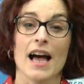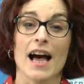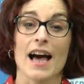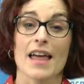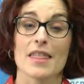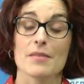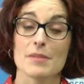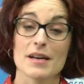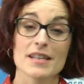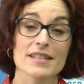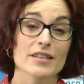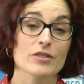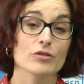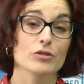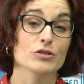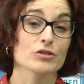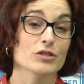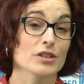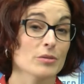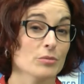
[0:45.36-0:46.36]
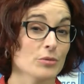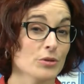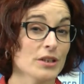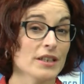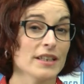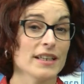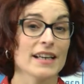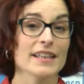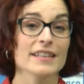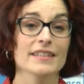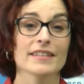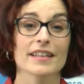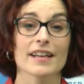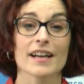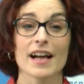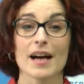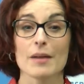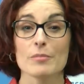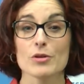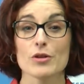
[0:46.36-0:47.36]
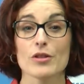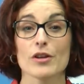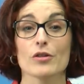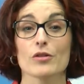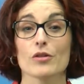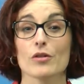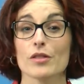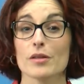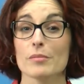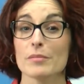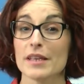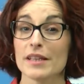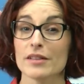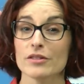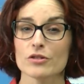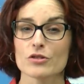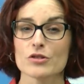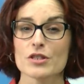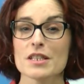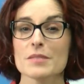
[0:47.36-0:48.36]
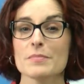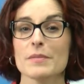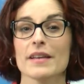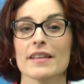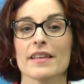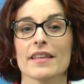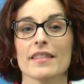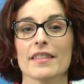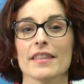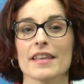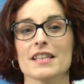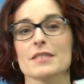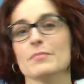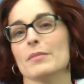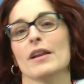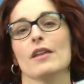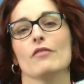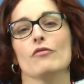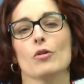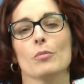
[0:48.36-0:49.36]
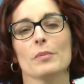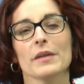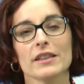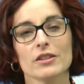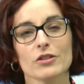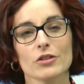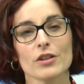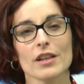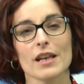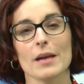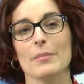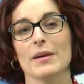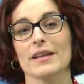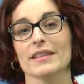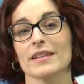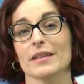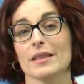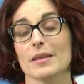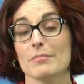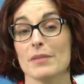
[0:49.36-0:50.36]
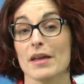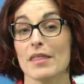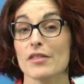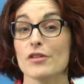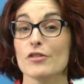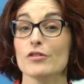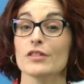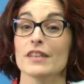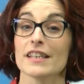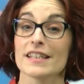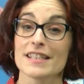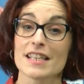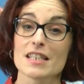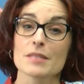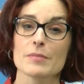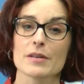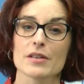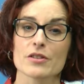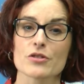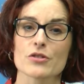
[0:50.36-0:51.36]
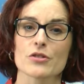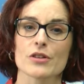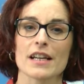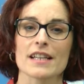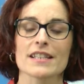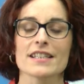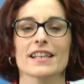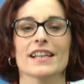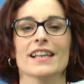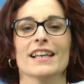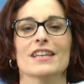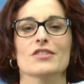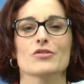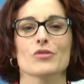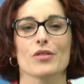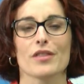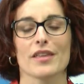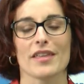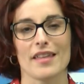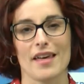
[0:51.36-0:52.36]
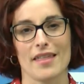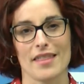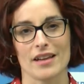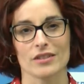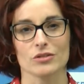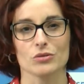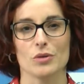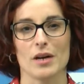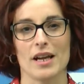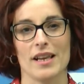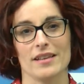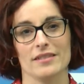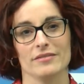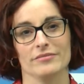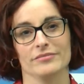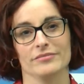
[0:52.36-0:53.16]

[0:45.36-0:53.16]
además de contribuir al intercambio de conocimientos y experiencias para el fomento de la participación de esas personas en la sociedad actual.